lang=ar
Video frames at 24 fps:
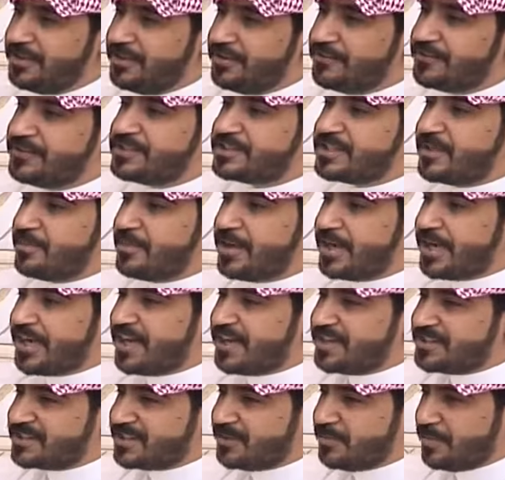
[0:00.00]
في زمان
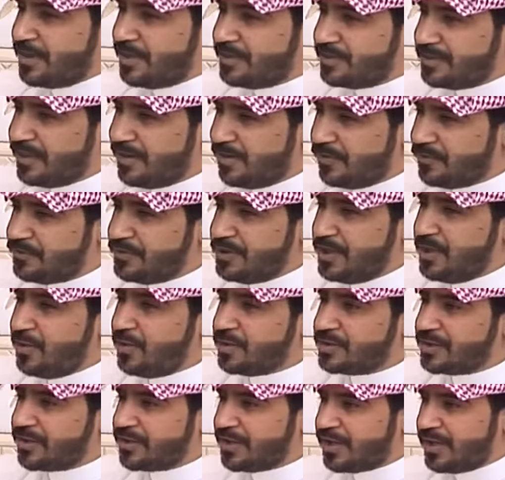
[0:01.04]
غير زماننا وفي
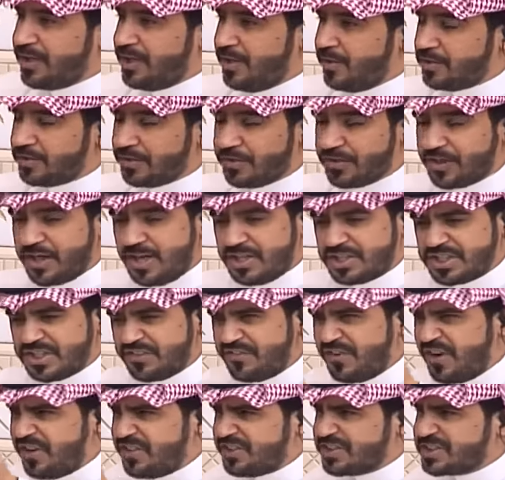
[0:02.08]
حوادث غير حوادث قال
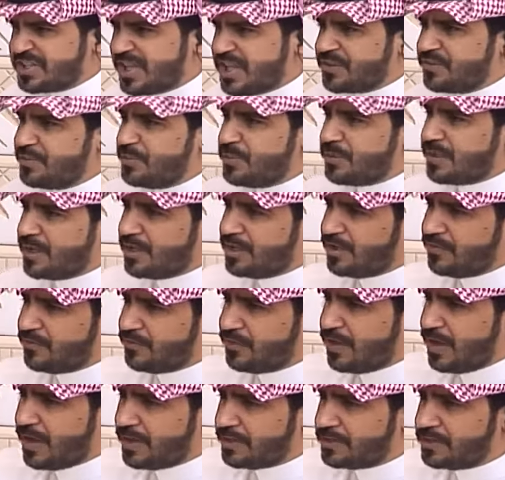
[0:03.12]
شوف هذه صارت في المكان
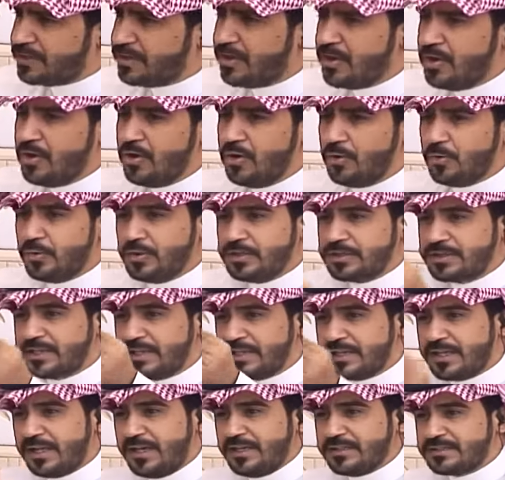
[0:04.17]
الفلاني وانت
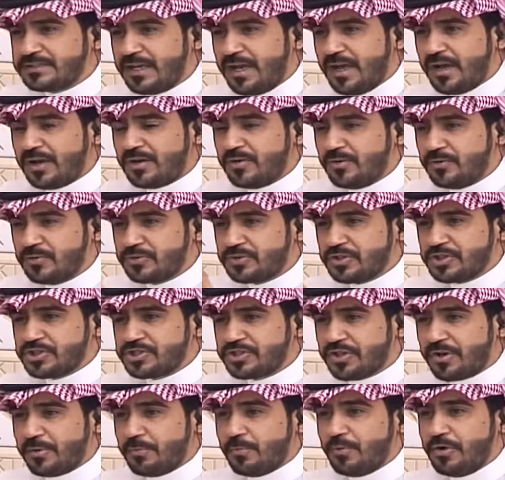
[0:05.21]
اللي قاعد تاكل
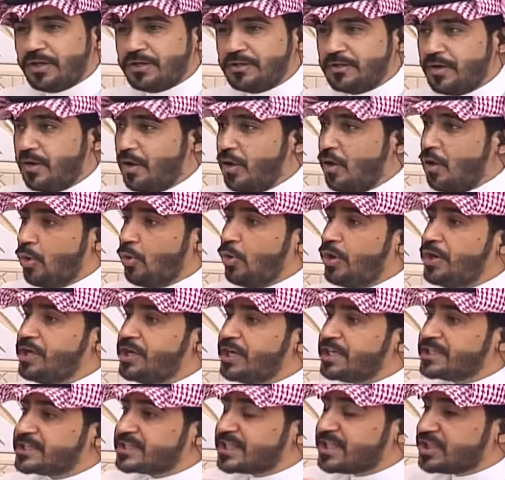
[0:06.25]
وتشرب وهي
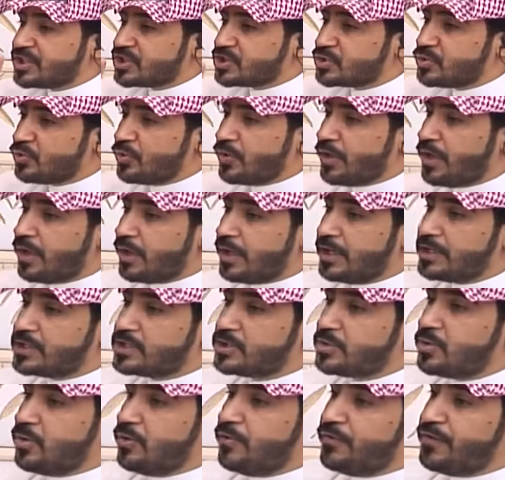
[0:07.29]
اصلا الصوره قد
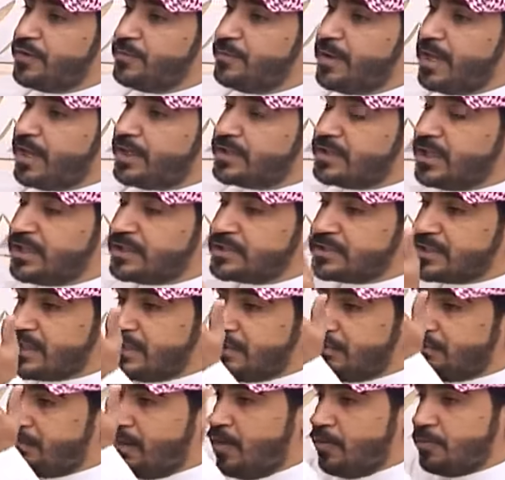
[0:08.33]
تكون في بلد اصلا
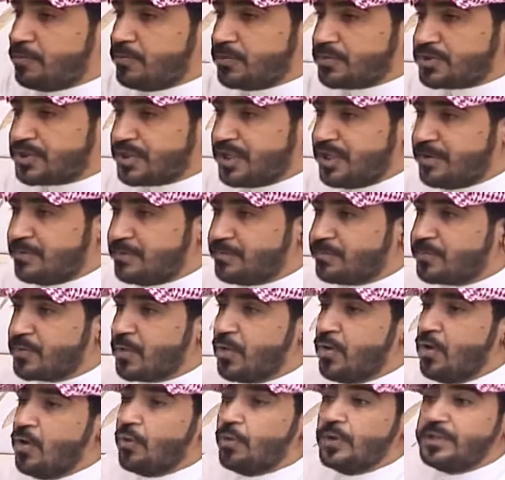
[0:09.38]
ما هو مسلم
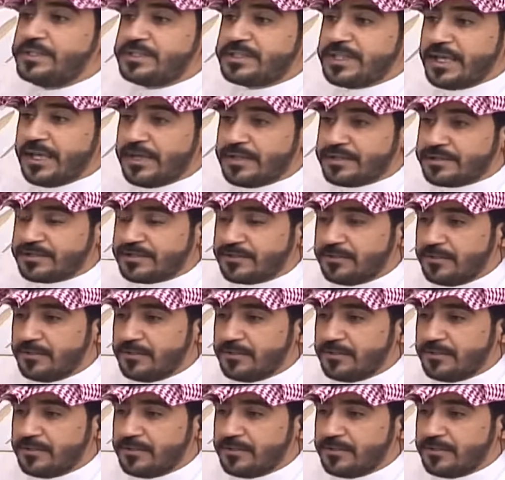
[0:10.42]
وانتهت